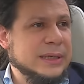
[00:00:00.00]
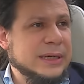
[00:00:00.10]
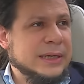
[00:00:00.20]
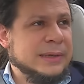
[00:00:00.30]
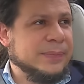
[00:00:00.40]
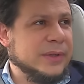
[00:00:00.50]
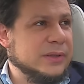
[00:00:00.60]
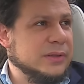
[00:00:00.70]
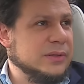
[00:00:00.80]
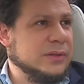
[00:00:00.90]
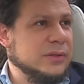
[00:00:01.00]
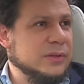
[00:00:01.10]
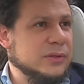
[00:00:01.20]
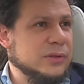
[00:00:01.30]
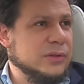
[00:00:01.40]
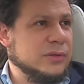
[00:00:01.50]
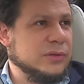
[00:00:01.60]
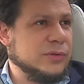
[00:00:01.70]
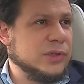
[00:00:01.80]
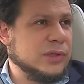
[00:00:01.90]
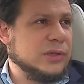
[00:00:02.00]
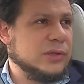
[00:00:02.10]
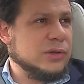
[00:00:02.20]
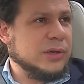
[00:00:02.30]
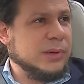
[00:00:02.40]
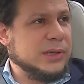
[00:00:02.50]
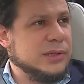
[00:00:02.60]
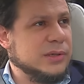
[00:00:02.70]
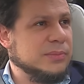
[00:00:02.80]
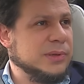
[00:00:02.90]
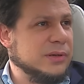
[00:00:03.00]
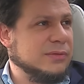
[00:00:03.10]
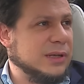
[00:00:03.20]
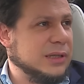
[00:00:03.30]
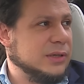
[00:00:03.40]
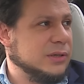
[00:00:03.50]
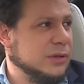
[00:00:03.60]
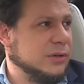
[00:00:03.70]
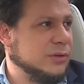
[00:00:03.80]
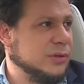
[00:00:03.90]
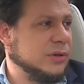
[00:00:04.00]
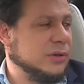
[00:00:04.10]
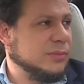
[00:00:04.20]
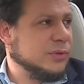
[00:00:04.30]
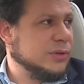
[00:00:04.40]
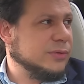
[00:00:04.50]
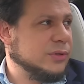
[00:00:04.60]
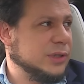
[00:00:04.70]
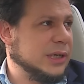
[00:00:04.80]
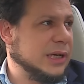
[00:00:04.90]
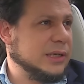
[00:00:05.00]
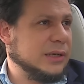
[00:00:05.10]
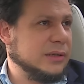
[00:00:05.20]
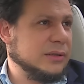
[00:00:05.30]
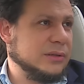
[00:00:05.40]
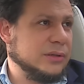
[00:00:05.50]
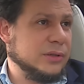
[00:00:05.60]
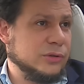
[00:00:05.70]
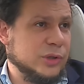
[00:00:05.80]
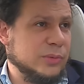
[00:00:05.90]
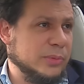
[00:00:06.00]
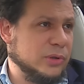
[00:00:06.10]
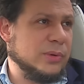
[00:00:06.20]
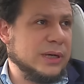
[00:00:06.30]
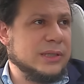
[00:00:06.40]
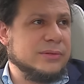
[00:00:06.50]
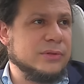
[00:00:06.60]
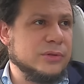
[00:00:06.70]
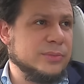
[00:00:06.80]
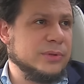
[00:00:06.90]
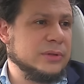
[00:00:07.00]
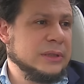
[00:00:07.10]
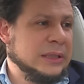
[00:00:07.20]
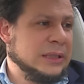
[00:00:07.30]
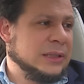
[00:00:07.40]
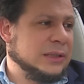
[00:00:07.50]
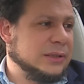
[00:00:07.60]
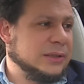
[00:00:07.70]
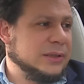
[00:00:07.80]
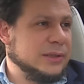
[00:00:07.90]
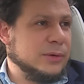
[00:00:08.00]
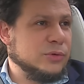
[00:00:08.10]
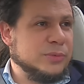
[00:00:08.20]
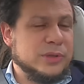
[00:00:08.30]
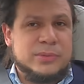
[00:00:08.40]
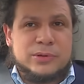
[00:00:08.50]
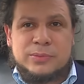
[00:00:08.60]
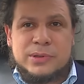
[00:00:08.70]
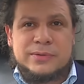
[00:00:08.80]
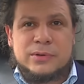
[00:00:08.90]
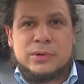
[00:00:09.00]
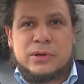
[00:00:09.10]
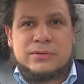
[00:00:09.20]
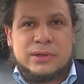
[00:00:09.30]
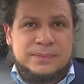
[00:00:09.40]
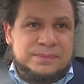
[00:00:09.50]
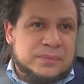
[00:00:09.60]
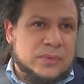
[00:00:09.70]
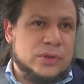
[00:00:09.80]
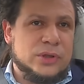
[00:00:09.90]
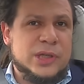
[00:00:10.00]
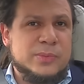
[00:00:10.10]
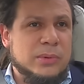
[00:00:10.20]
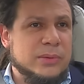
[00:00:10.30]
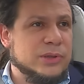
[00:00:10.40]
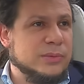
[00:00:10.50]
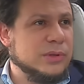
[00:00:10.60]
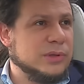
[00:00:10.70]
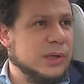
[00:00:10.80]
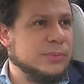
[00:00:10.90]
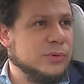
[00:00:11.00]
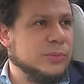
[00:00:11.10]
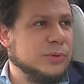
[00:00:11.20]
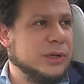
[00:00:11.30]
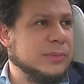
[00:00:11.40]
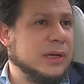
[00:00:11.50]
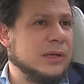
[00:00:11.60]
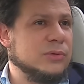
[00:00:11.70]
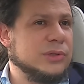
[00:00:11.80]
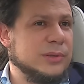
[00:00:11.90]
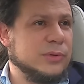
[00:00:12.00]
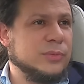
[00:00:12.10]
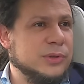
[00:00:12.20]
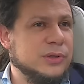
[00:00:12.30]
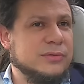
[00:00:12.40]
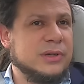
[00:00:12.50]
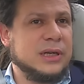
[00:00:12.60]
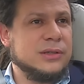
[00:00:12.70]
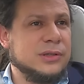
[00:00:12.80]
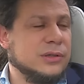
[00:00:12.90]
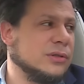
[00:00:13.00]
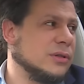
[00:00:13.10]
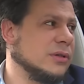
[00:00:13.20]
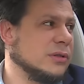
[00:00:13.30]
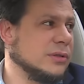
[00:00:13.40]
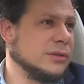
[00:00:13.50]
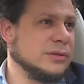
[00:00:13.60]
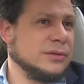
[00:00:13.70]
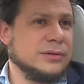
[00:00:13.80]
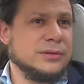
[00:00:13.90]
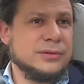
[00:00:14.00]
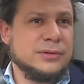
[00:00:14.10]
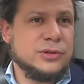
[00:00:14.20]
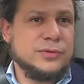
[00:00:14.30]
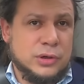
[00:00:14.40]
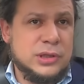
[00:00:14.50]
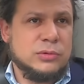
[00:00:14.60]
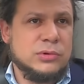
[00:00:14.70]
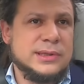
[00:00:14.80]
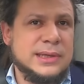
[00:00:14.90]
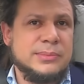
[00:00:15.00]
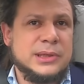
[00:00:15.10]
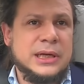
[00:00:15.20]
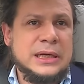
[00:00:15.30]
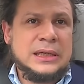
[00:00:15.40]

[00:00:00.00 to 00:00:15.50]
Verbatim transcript: Y, y, to wszystko jest troszkę bardziej skomplikowane, jeśli chodzi o możliwość sięgania y, chociażby po tą aktywność, bo załóżmy, żeby kupić zwykły rower, to nie jest problem, idziemy do sklepu, kupujemy, ale jak mhm. już chcemy kupić rower ręczny, no to oczywiście one są dostępne.